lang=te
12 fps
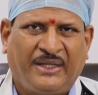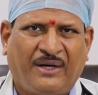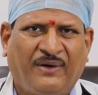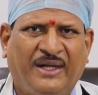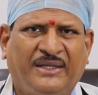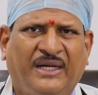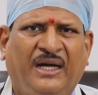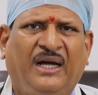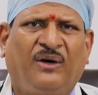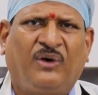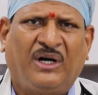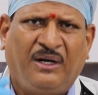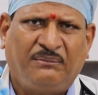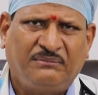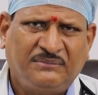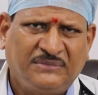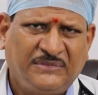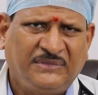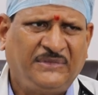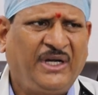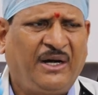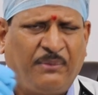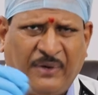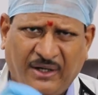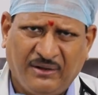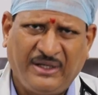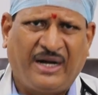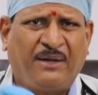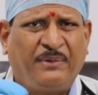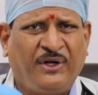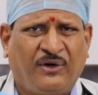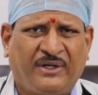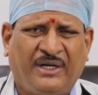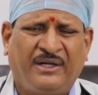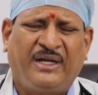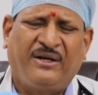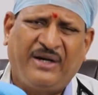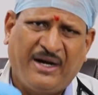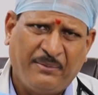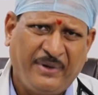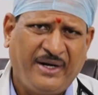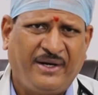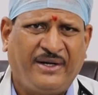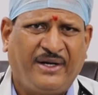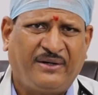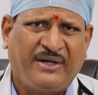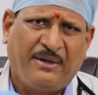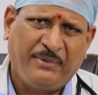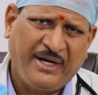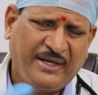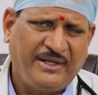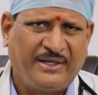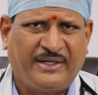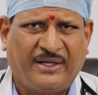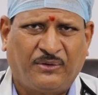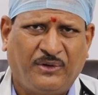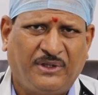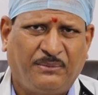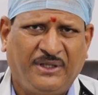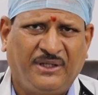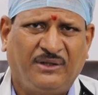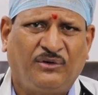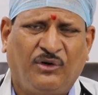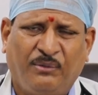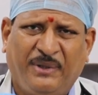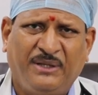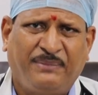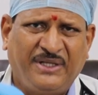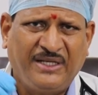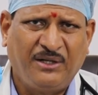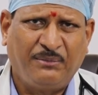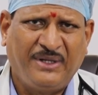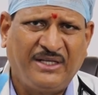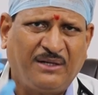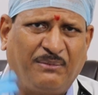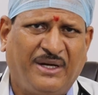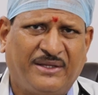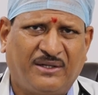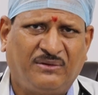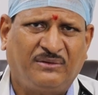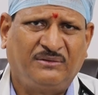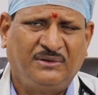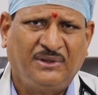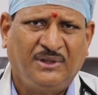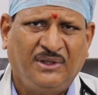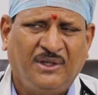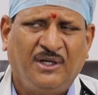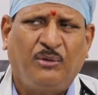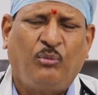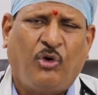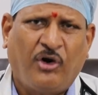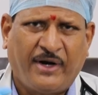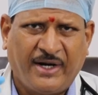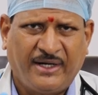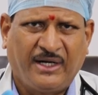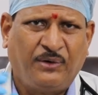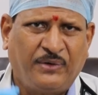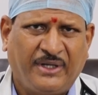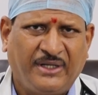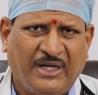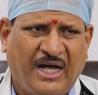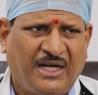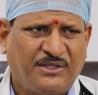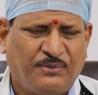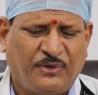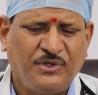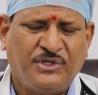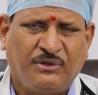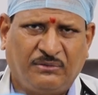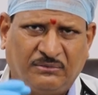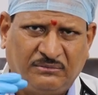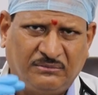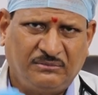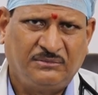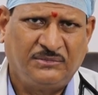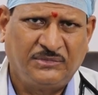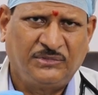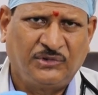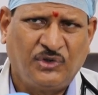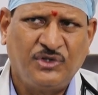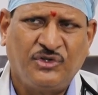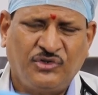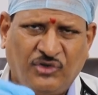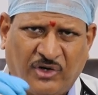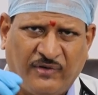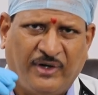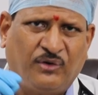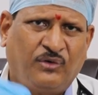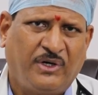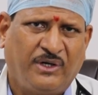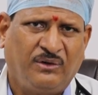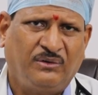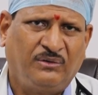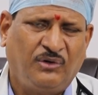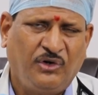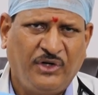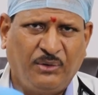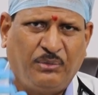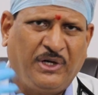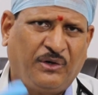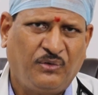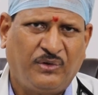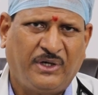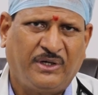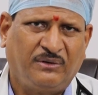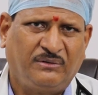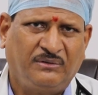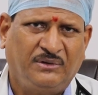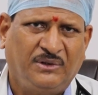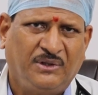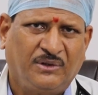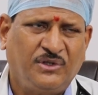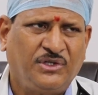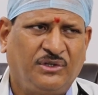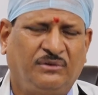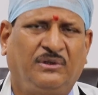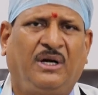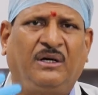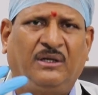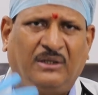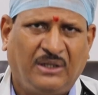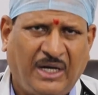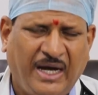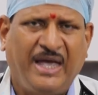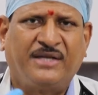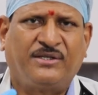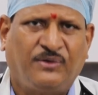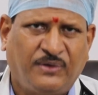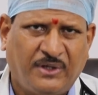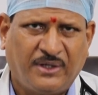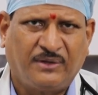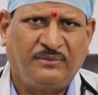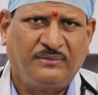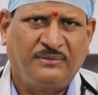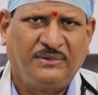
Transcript: తర్వాత ఒక ఎనభై ఎనభై ఒకటి అంటారు ఎనభై అంటారు ఎనభై ఐదు అంటారు కొంతమంది ఒక పది పదిహేను మందికి మాత్రం మోడరేట్గా ఉంటుంది హాస్ప కొంచెం కొంచెం జ్వరం ఎక్కువ ఉండటం ఒళ్ళు నొప్పులు ఎక్కువ ఉండటం కొంచెం ఆయాసం ఉండటం